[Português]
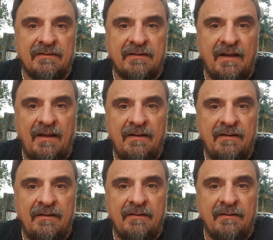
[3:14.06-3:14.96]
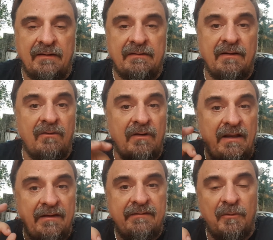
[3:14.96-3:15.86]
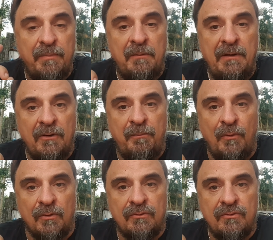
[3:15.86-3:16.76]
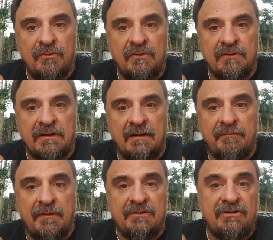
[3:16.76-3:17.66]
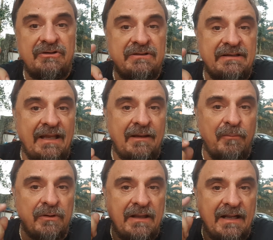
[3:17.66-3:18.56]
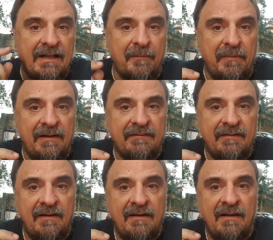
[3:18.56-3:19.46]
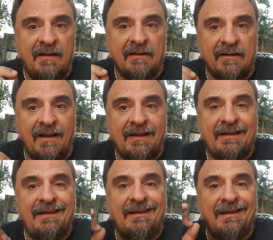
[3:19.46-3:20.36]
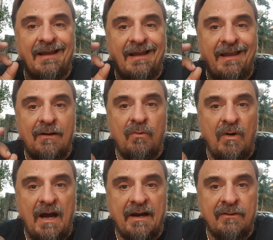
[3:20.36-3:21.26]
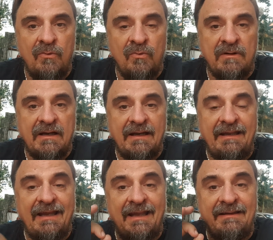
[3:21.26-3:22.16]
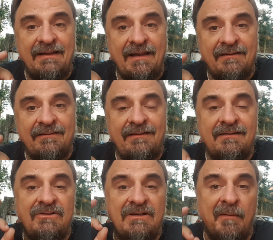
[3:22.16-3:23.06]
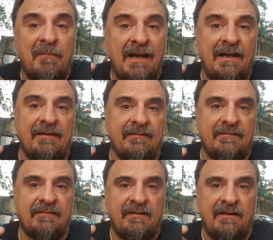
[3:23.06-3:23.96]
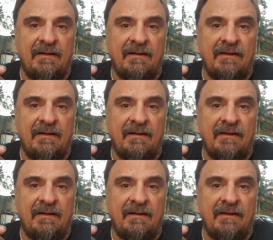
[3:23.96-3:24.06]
Tá? Então, esse é o primeiro ponto. Tá? A gente tem que botar na cabeça né, que recuar nunca e render-se jamais.